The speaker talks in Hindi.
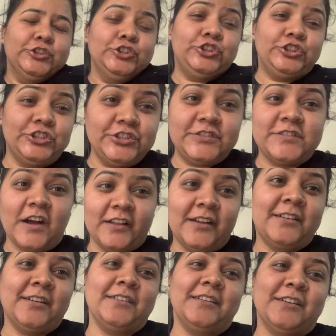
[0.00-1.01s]
इतनी
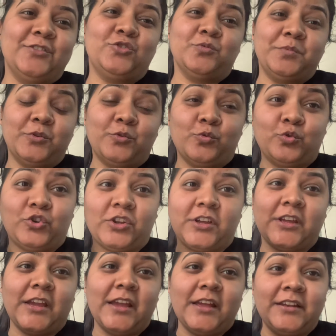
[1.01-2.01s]
ज़्यादा ठंडा ना सुबह उठ
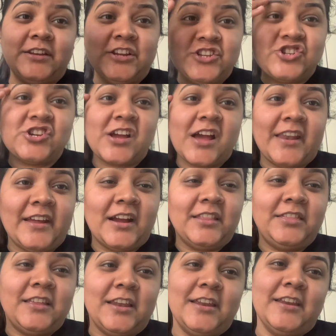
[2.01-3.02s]
के नीचे आने का
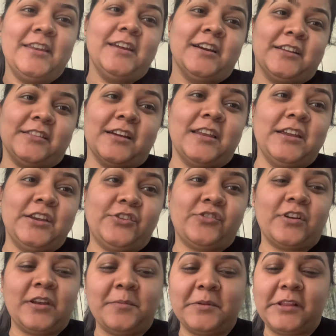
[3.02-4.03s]
दिल ही नहीं करता
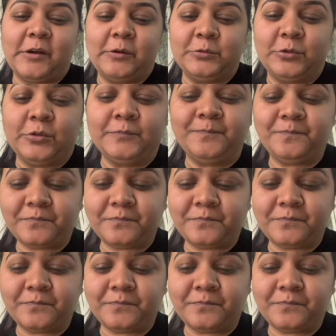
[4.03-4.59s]
लिटरली बताऊ तो